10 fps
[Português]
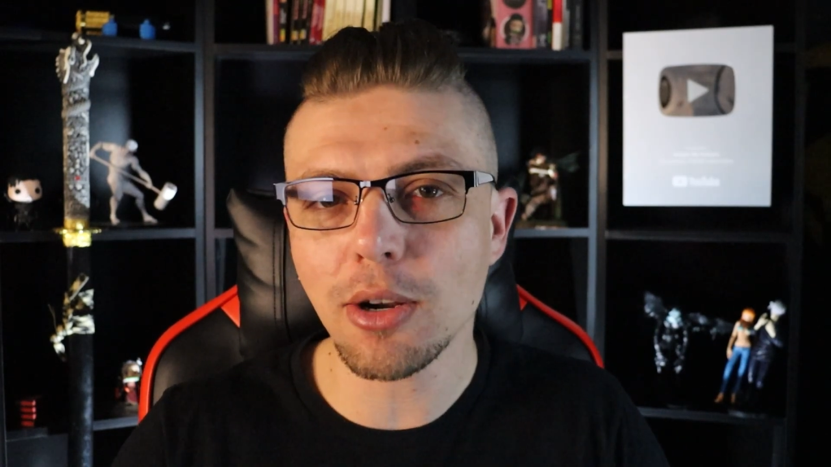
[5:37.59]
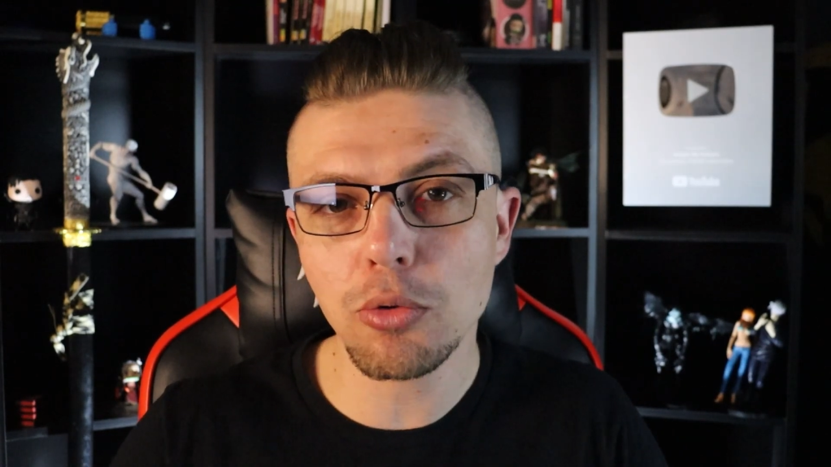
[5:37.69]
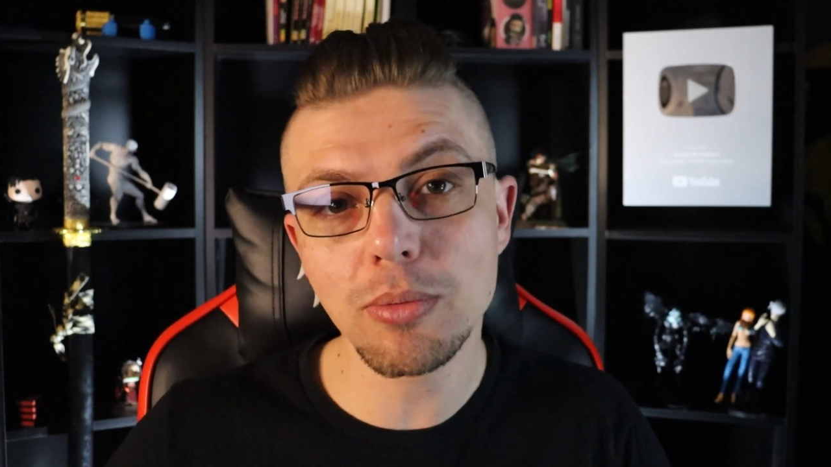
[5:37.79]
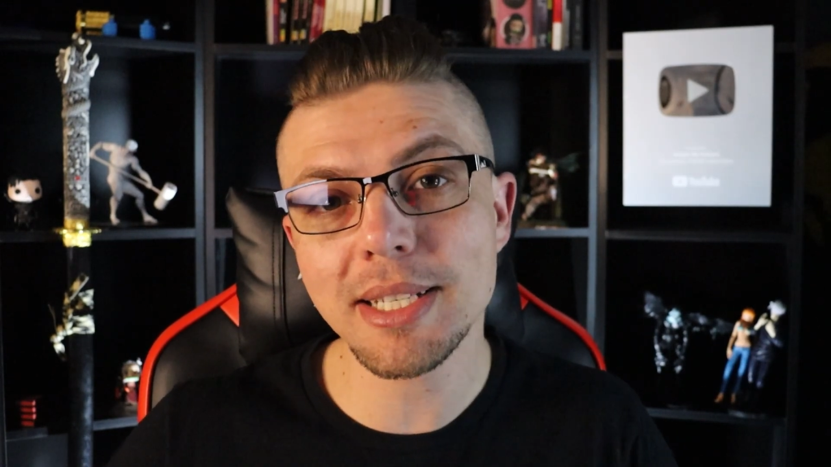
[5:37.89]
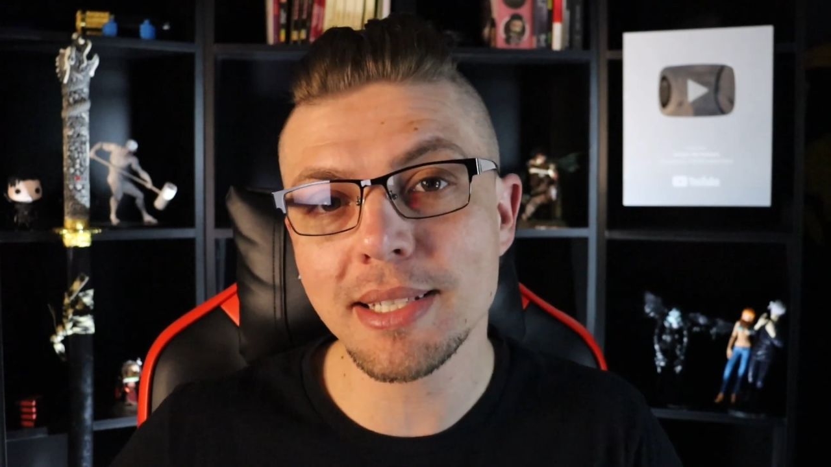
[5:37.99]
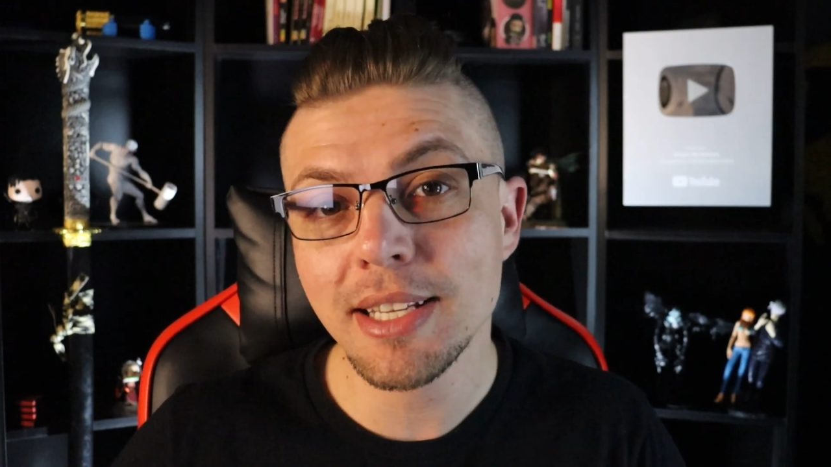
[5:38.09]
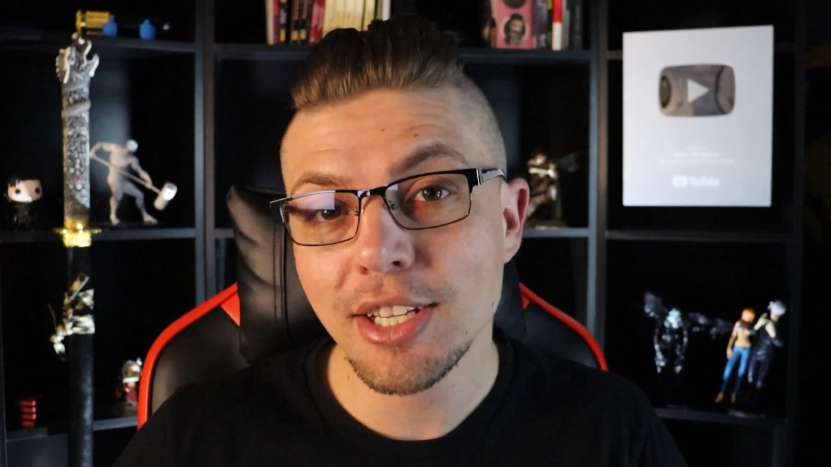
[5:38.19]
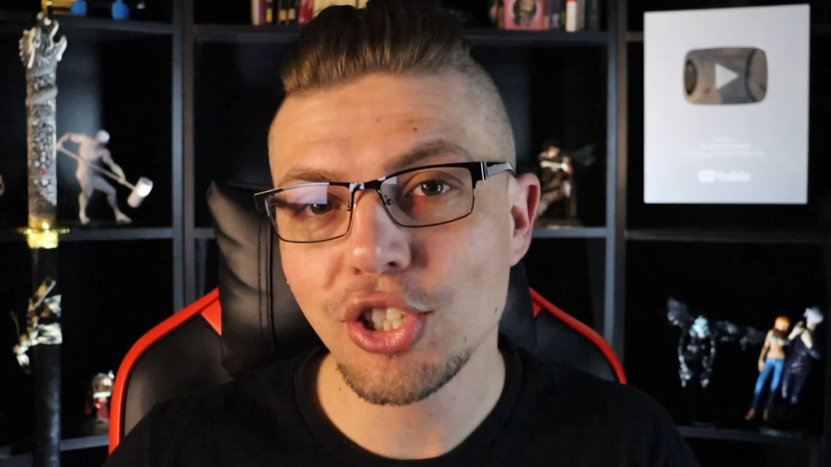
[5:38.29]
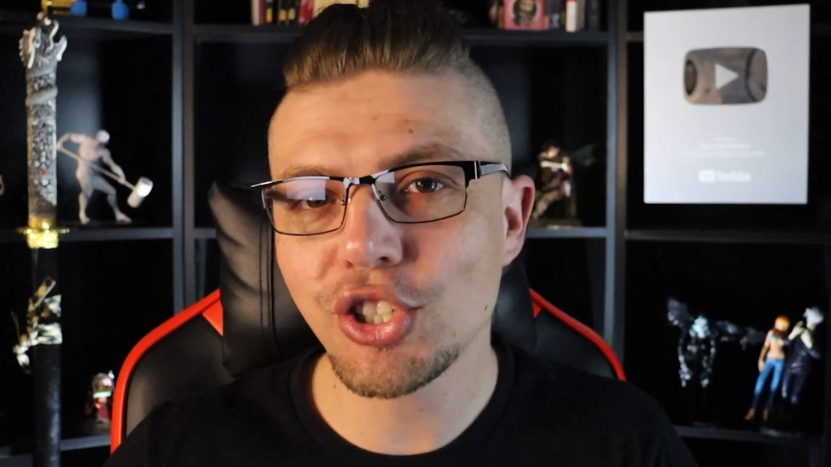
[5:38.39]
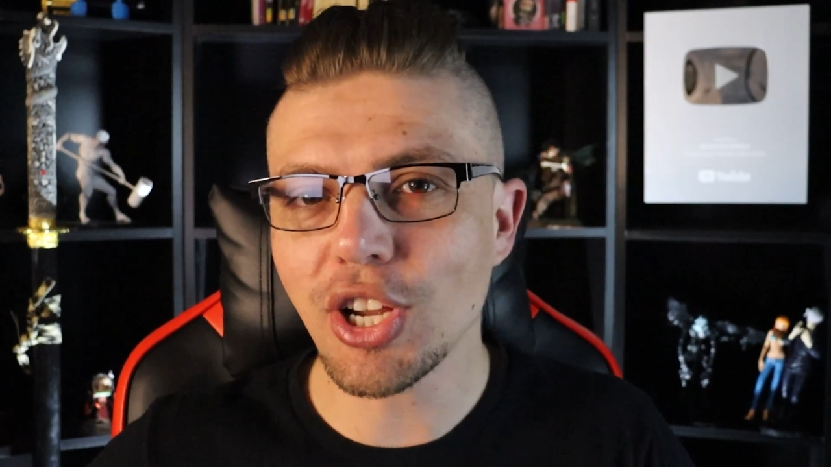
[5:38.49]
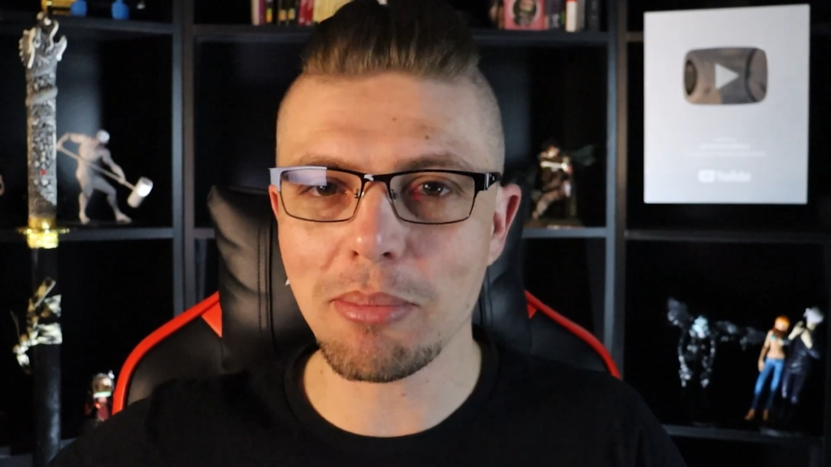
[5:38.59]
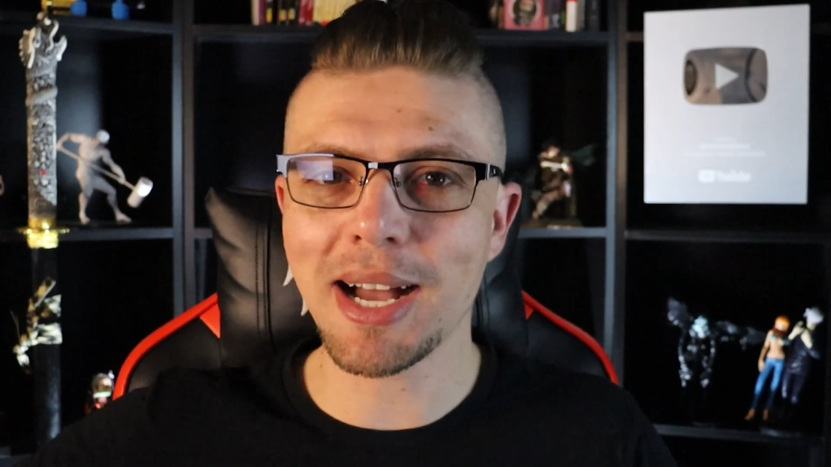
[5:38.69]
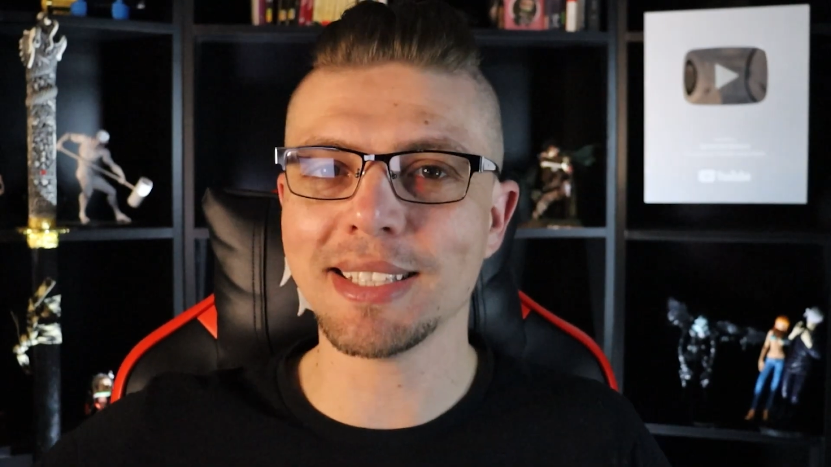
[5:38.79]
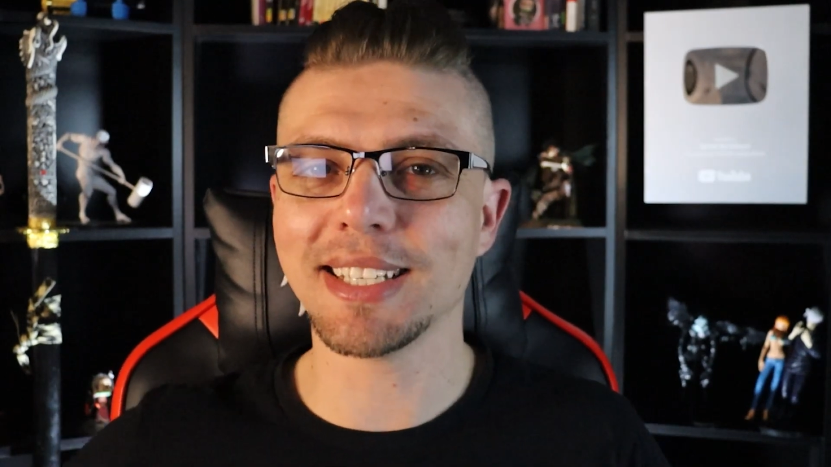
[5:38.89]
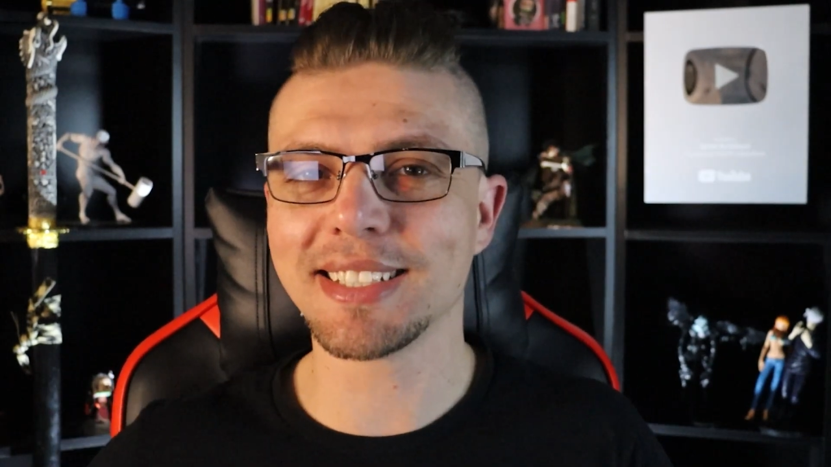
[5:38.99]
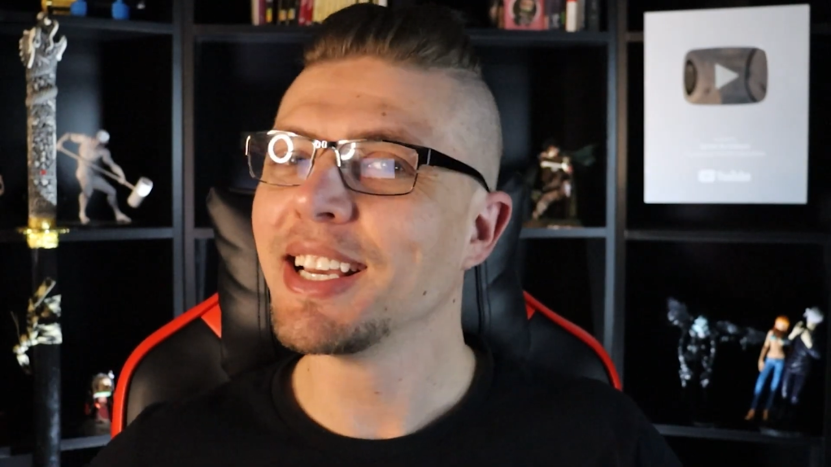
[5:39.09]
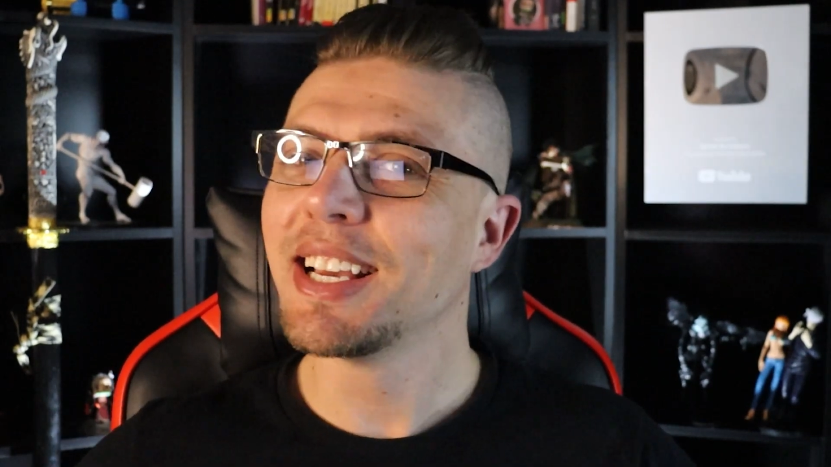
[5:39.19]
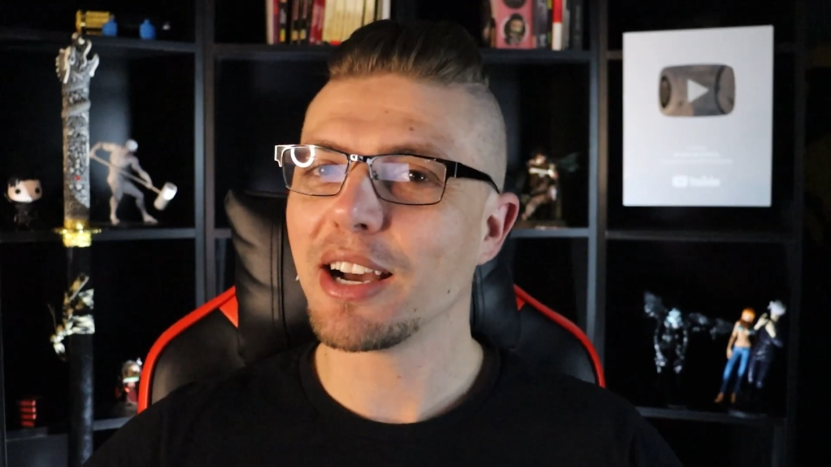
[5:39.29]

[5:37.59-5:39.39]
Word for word: algumas chamadas.